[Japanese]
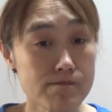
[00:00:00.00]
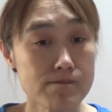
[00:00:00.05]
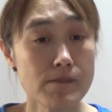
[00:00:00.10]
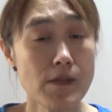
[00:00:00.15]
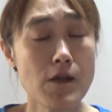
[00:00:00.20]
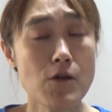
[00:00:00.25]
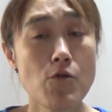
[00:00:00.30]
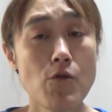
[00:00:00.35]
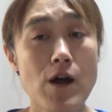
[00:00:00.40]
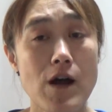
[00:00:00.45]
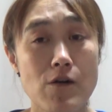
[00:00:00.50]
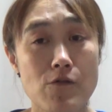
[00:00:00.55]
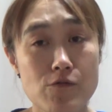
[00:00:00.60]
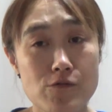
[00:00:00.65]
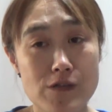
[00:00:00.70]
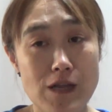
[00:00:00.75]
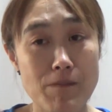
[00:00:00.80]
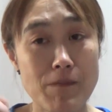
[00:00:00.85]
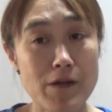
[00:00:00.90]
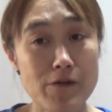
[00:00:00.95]
でご飯
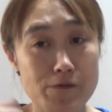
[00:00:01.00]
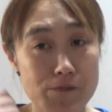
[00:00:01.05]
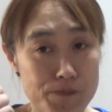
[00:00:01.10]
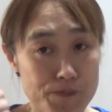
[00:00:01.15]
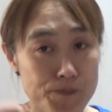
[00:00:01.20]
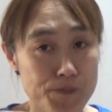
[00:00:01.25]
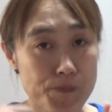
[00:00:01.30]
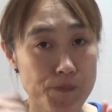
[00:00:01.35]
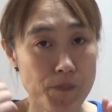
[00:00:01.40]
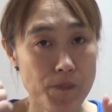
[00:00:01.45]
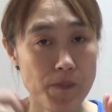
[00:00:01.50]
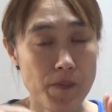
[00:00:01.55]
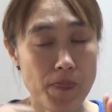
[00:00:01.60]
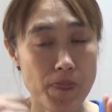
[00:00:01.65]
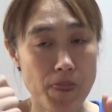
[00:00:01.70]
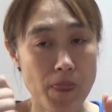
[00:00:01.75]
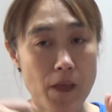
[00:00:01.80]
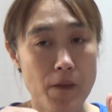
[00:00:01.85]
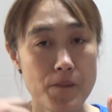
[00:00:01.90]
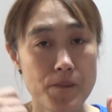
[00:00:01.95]
食べる
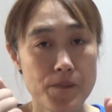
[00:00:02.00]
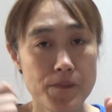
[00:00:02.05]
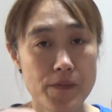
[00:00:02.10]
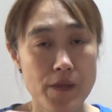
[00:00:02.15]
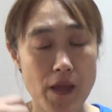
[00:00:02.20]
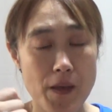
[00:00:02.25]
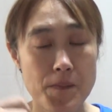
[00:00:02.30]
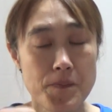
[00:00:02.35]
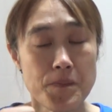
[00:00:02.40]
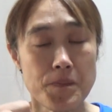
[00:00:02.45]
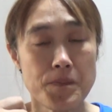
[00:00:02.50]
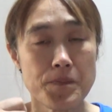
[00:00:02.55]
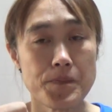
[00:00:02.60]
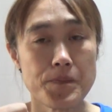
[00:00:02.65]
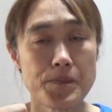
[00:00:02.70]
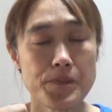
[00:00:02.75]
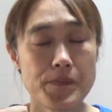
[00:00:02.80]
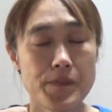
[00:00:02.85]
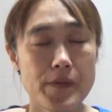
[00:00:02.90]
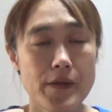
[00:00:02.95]
で
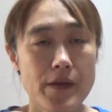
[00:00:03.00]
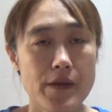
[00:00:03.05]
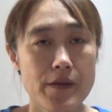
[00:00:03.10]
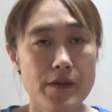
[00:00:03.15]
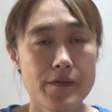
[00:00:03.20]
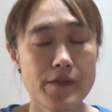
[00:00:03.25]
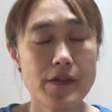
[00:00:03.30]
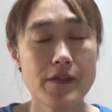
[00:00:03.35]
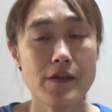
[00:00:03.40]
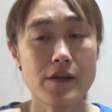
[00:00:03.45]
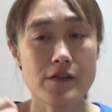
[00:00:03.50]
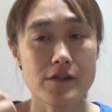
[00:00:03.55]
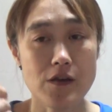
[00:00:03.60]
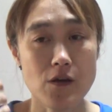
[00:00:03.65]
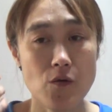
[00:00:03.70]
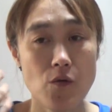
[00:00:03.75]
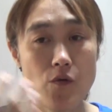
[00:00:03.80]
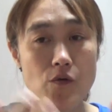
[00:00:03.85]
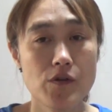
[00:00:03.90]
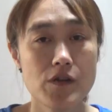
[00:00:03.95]
なんでかって言った
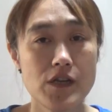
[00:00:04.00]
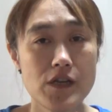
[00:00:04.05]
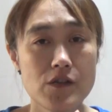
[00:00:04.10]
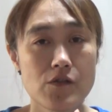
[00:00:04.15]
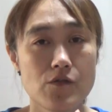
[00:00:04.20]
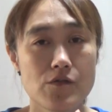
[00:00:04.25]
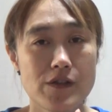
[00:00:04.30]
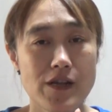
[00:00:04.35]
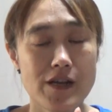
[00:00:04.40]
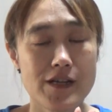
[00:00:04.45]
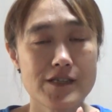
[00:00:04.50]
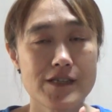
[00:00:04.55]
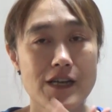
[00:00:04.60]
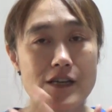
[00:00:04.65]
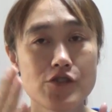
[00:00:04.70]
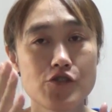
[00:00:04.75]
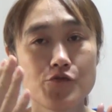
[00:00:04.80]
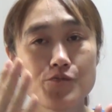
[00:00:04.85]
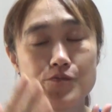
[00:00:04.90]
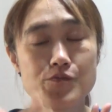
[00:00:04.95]
らコーヒー飲んだら
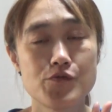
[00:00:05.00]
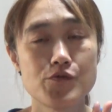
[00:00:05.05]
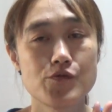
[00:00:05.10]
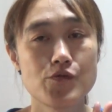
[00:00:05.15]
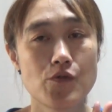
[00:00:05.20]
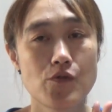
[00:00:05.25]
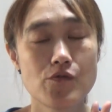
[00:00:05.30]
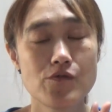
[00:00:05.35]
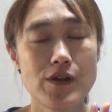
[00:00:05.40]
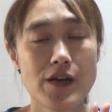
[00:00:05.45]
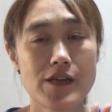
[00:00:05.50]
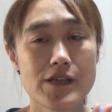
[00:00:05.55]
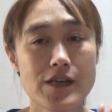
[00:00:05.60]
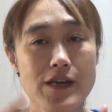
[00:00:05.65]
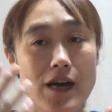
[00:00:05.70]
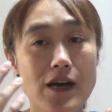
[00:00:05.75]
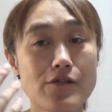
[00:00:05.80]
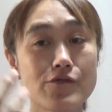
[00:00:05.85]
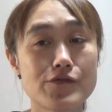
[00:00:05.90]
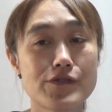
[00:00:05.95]
30分後ぐらい
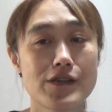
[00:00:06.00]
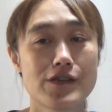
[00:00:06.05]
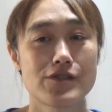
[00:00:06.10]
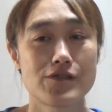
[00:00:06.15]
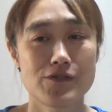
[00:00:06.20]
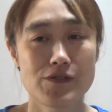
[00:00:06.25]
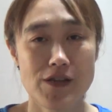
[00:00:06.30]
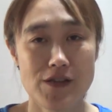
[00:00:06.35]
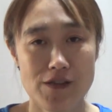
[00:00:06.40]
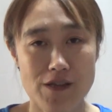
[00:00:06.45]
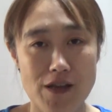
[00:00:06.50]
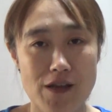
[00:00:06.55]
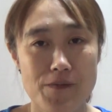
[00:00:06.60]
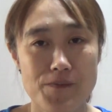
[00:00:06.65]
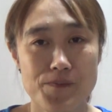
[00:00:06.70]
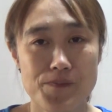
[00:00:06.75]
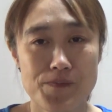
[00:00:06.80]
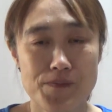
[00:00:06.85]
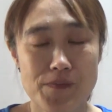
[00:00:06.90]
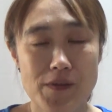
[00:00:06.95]
に覚醒すんねんて
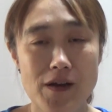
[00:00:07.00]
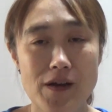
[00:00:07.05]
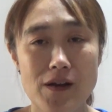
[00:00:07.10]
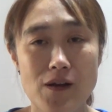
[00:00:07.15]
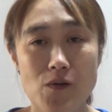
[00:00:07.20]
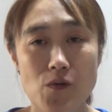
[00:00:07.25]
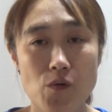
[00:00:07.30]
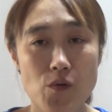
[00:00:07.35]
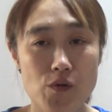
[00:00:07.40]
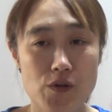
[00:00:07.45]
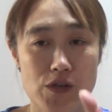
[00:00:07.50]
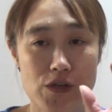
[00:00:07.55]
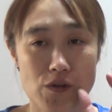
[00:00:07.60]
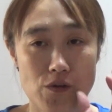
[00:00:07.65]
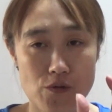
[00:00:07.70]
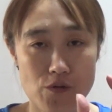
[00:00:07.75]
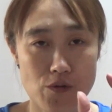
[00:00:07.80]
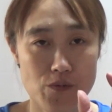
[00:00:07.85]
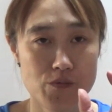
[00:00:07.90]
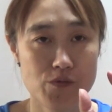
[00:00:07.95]
だから
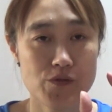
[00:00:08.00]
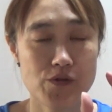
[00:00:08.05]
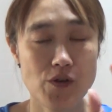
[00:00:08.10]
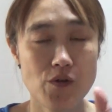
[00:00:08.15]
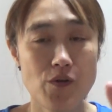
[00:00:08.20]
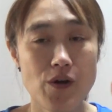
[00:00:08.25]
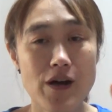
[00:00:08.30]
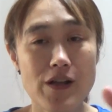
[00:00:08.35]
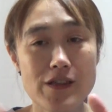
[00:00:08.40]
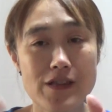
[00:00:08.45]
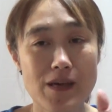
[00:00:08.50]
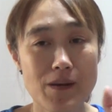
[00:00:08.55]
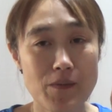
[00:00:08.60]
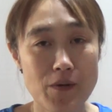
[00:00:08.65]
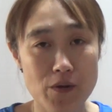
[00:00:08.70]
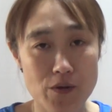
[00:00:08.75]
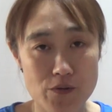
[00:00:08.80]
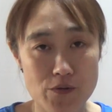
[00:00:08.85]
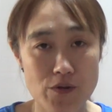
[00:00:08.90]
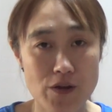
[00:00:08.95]
コーヒーを飲むでご飯食
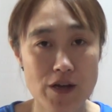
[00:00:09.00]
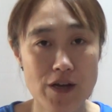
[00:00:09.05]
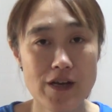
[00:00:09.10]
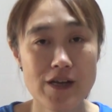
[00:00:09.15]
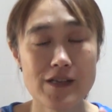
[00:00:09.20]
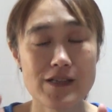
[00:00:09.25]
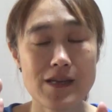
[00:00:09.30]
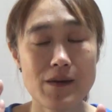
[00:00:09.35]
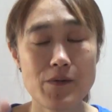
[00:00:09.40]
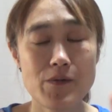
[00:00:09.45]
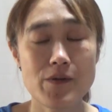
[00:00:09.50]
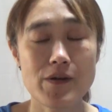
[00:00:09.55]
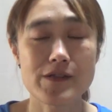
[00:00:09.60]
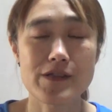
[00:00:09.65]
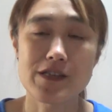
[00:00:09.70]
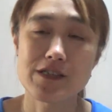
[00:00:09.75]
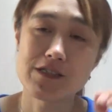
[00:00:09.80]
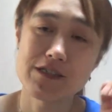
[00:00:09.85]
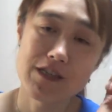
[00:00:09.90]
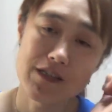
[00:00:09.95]
べる食べ終わっ
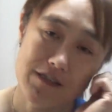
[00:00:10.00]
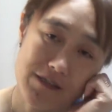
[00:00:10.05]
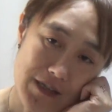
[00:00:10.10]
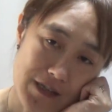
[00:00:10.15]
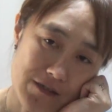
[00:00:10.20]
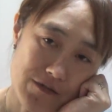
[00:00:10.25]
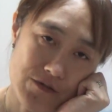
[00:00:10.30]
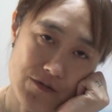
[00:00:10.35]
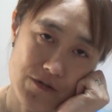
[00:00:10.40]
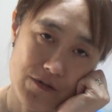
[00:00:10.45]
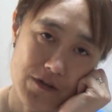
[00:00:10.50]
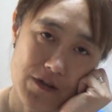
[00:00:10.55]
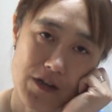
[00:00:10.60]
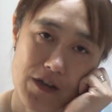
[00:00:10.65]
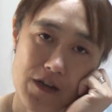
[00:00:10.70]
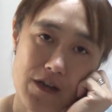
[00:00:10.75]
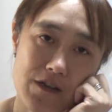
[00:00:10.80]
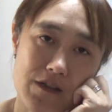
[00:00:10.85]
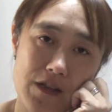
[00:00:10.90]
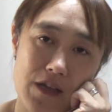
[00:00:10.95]
たらシエスタする
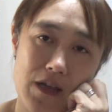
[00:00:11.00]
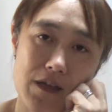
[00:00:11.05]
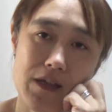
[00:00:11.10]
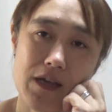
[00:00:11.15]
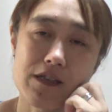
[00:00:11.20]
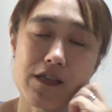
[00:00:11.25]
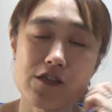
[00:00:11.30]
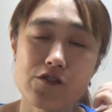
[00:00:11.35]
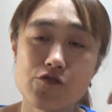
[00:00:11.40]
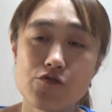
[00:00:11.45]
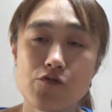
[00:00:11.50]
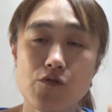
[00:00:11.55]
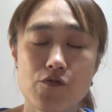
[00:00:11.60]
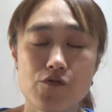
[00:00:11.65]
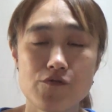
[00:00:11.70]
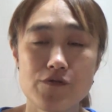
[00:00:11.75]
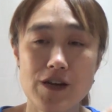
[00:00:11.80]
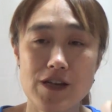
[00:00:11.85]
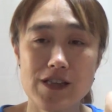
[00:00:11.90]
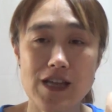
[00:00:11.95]
で大体
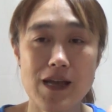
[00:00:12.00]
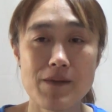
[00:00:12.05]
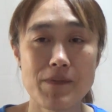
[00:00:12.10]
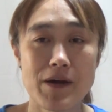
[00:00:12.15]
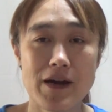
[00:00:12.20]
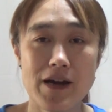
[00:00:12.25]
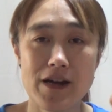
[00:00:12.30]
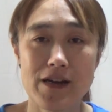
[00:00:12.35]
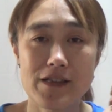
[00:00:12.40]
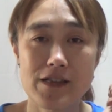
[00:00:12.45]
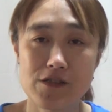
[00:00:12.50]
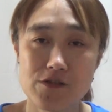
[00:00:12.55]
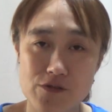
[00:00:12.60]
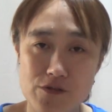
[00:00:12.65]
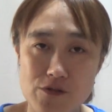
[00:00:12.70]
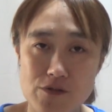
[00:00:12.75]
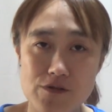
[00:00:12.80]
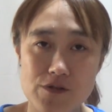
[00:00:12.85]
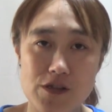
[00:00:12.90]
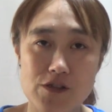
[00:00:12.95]
15分ぐらいタイマーかけて
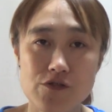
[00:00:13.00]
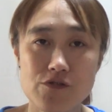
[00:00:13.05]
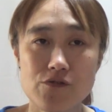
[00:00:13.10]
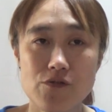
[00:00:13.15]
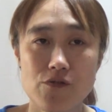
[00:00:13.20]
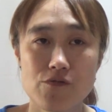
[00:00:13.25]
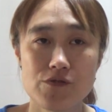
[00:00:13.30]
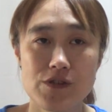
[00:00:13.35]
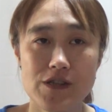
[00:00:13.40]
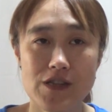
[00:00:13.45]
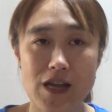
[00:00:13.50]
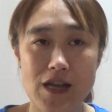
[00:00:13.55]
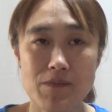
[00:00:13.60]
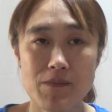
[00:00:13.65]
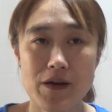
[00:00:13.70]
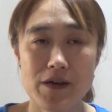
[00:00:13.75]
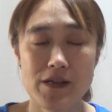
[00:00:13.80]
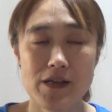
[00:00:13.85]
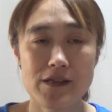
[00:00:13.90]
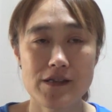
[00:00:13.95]
するで15分で
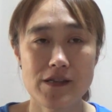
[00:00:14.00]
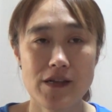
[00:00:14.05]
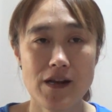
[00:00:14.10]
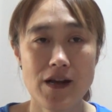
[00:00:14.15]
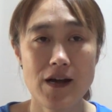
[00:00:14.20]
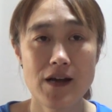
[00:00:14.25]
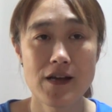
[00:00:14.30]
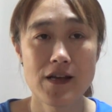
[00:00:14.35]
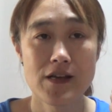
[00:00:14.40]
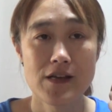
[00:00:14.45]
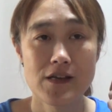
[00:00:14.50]
タイマーなったら